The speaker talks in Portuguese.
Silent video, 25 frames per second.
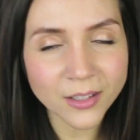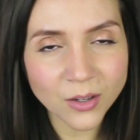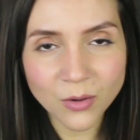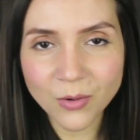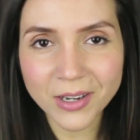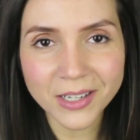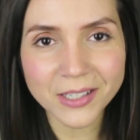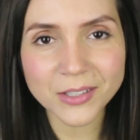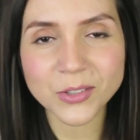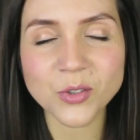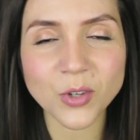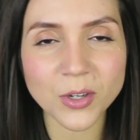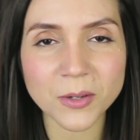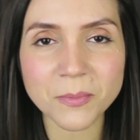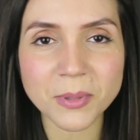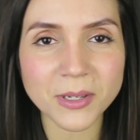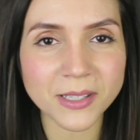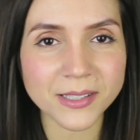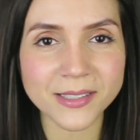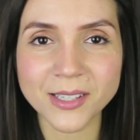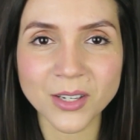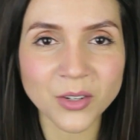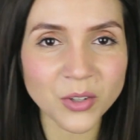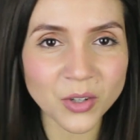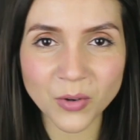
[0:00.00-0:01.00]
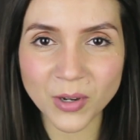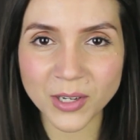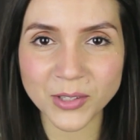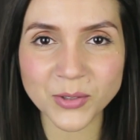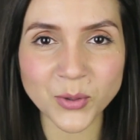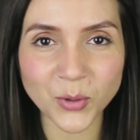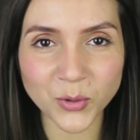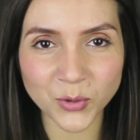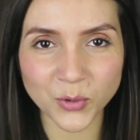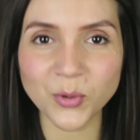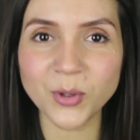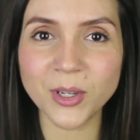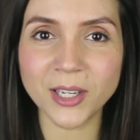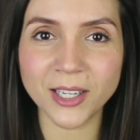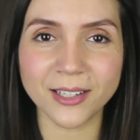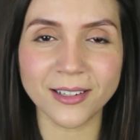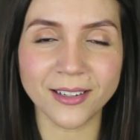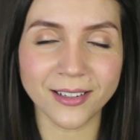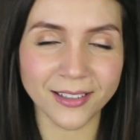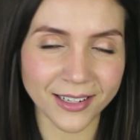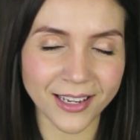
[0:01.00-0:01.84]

Não é só impressão, não é só zoeira.